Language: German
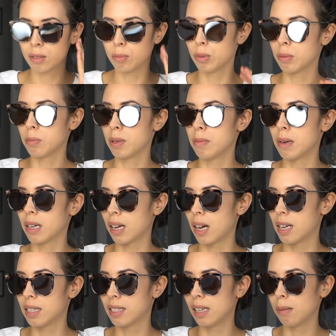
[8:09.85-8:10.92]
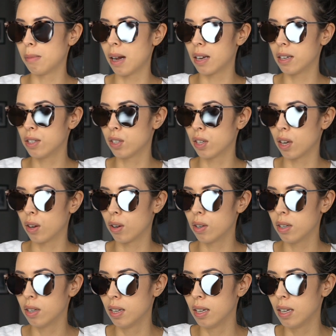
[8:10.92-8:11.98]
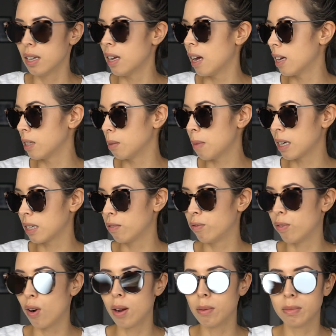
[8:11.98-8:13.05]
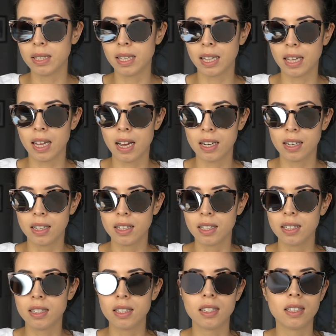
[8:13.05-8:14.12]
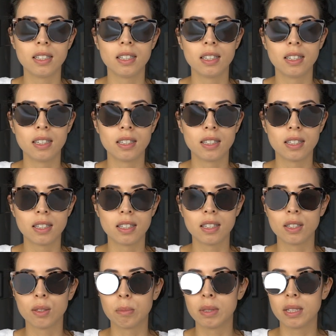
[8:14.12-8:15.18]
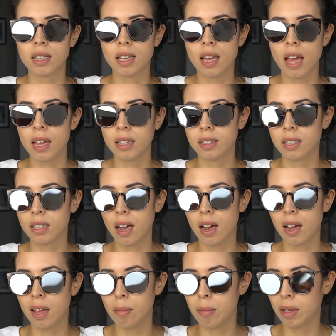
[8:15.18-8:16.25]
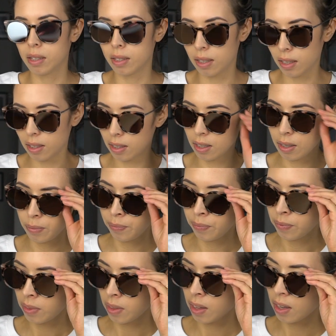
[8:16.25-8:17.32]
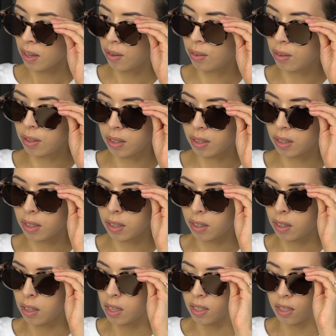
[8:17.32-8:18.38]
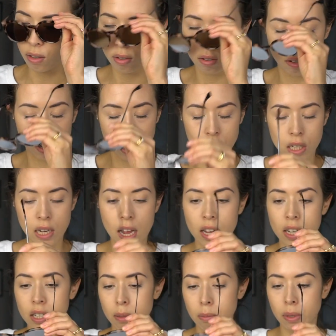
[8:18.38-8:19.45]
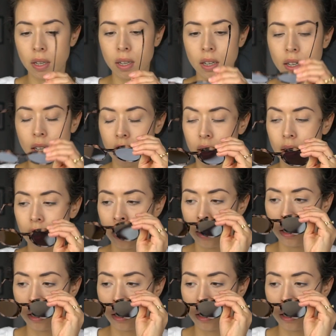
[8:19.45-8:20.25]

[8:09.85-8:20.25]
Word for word: Ich muss mich mal gerade selber anschauen. Also ich mag die Form sehr gerne. Die ist so ein bisschen Cat-Eye-mäßig und ist auch eine recht leichte Brille.